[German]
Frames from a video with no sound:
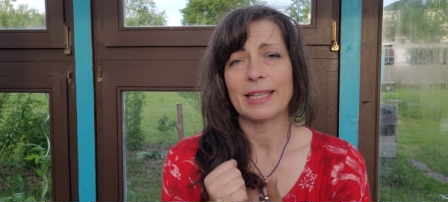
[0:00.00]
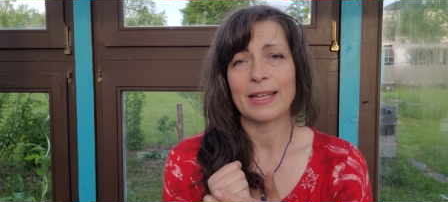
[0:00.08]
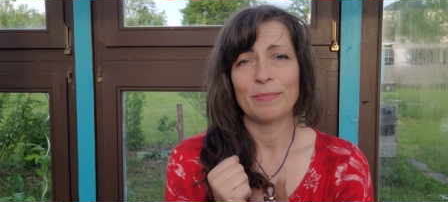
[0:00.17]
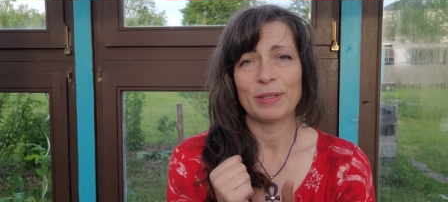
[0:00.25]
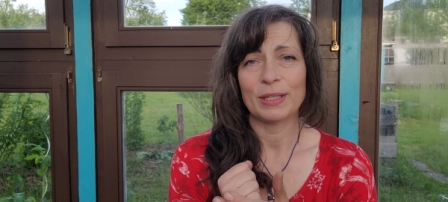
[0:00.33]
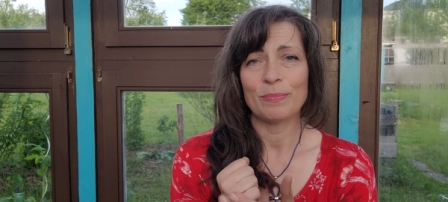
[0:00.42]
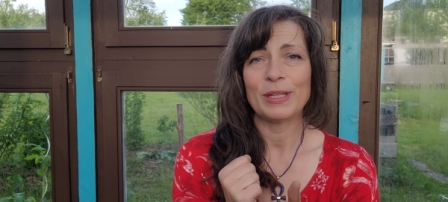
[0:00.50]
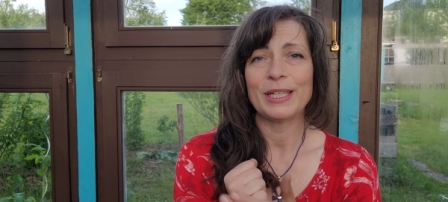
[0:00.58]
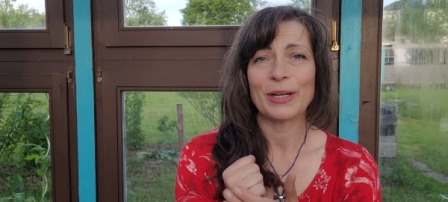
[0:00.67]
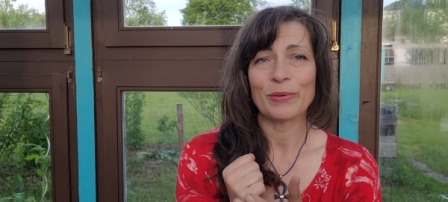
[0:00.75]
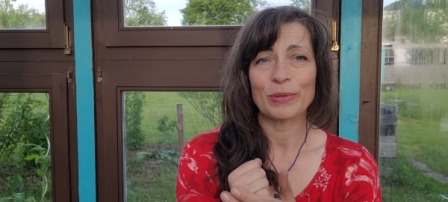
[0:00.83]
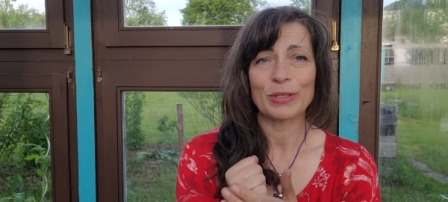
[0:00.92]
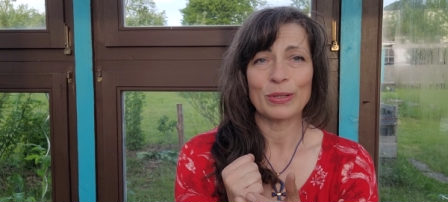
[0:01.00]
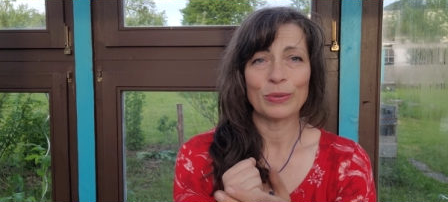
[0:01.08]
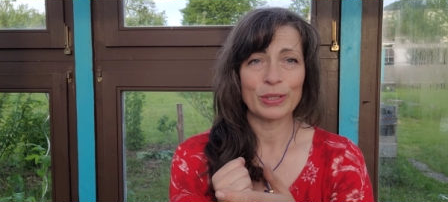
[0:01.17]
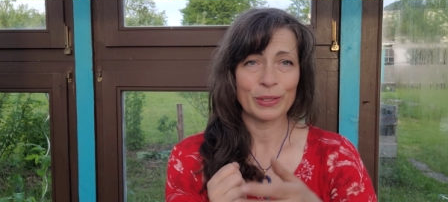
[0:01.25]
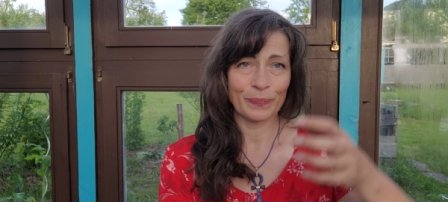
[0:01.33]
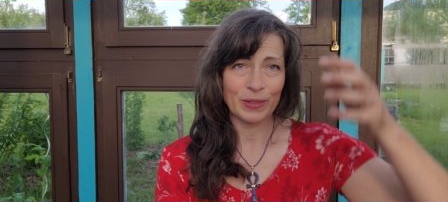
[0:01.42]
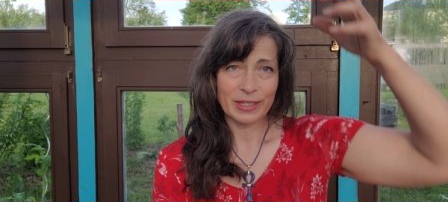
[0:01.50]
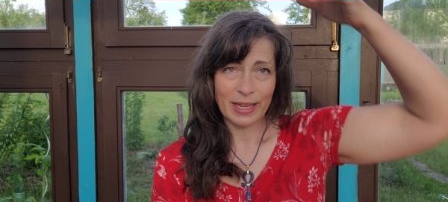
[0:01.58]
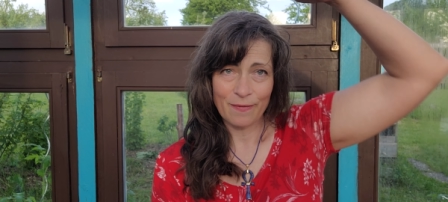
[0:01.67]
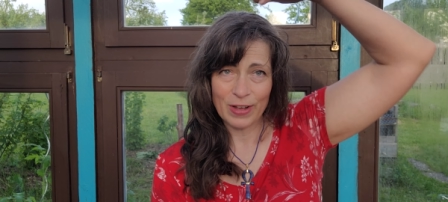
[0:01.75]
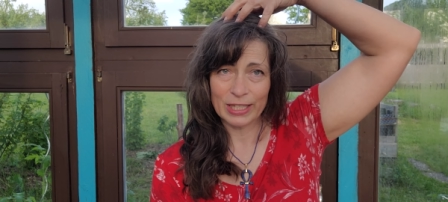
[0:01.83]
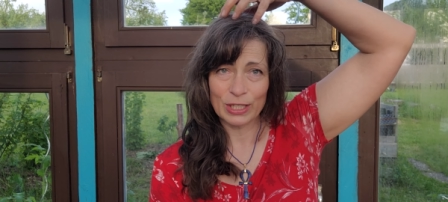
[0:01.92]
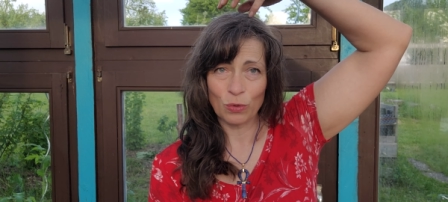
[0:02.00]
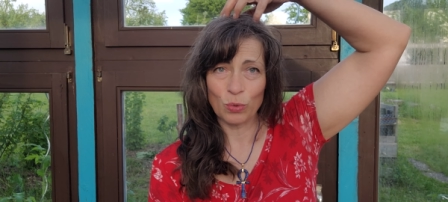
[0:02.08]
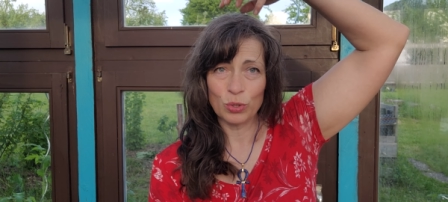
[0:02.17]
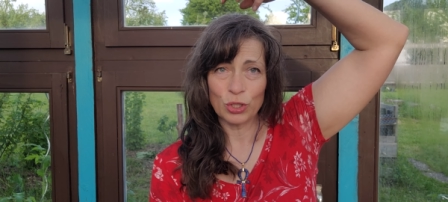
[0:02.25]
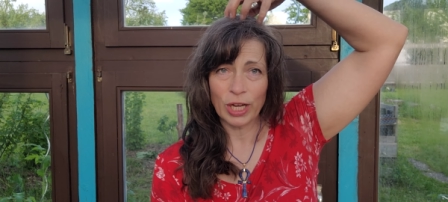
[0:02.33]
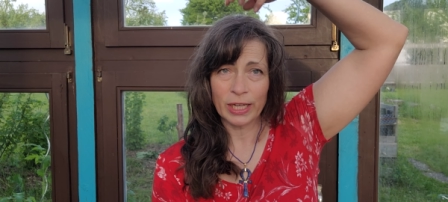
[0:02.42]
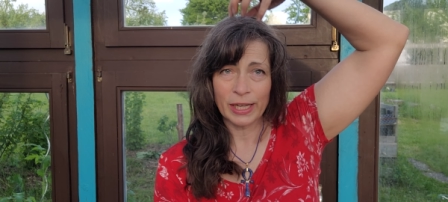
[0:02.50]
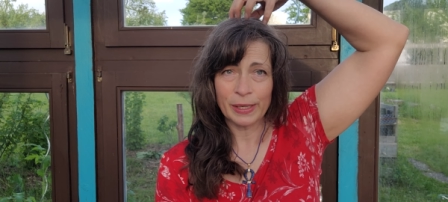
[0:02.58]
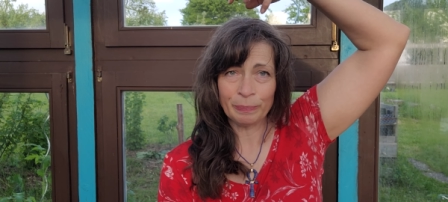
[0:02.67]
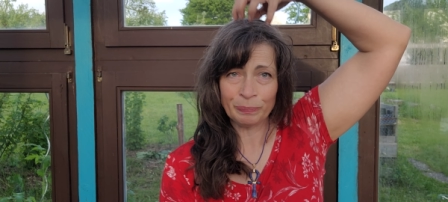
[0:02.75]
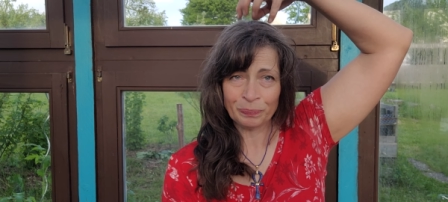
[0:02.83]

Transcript: selbst bedingungslos. Jetzt gehen wir ans Kronchakra.